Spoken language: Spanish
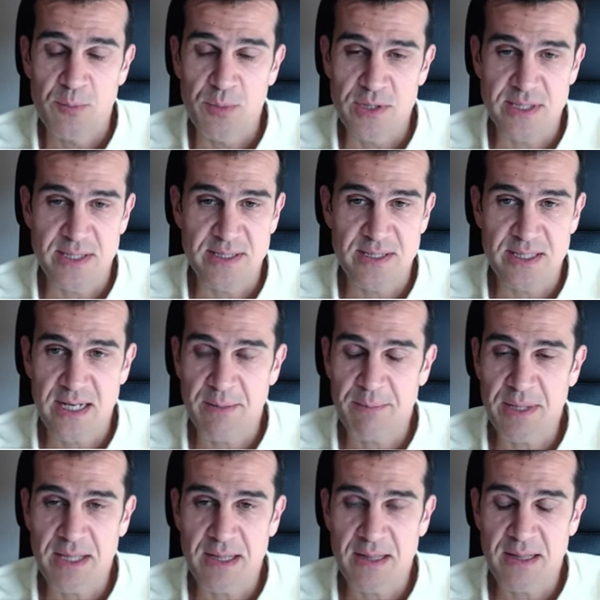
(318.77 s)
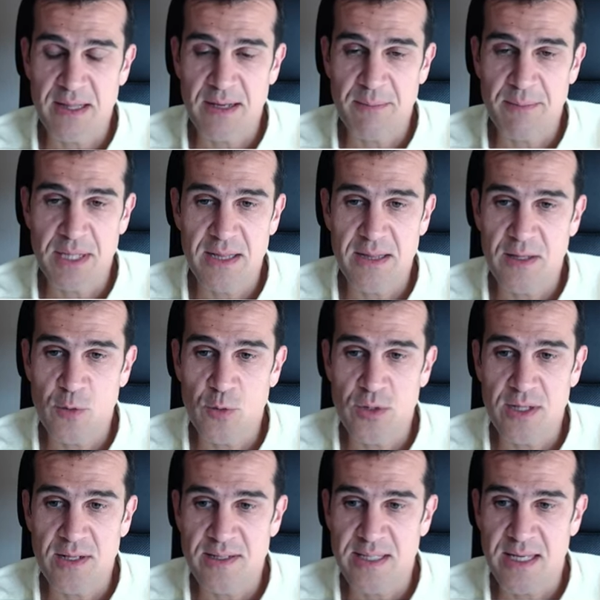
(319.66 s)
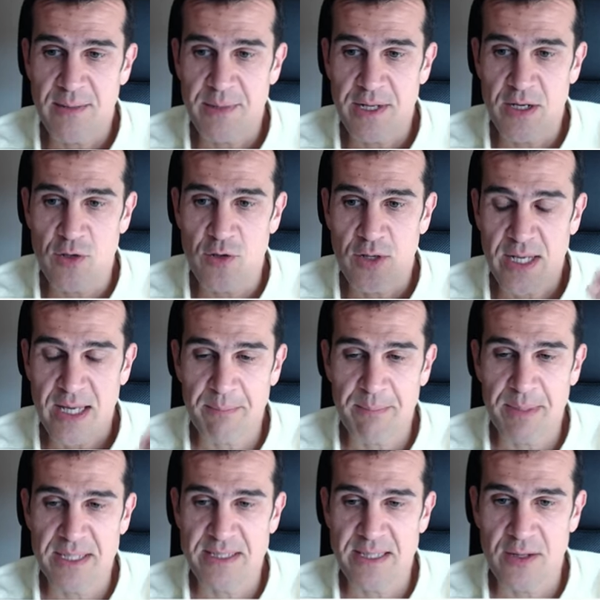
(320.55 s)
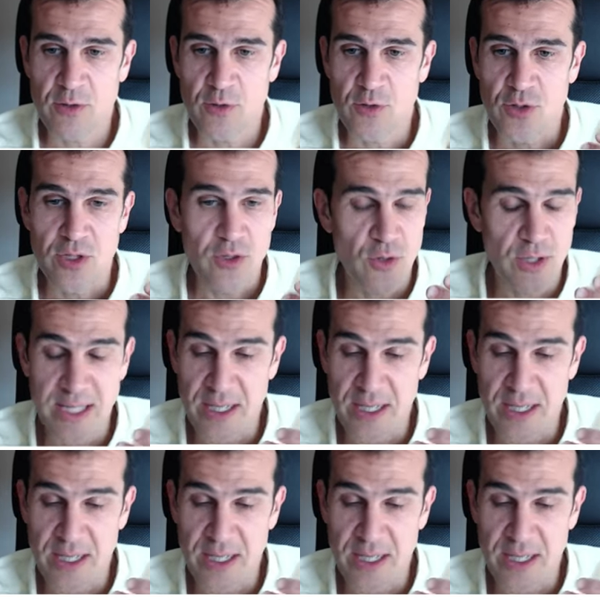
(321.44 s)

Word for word: pues es tremendamente útil saber lo que ha pasado hoy.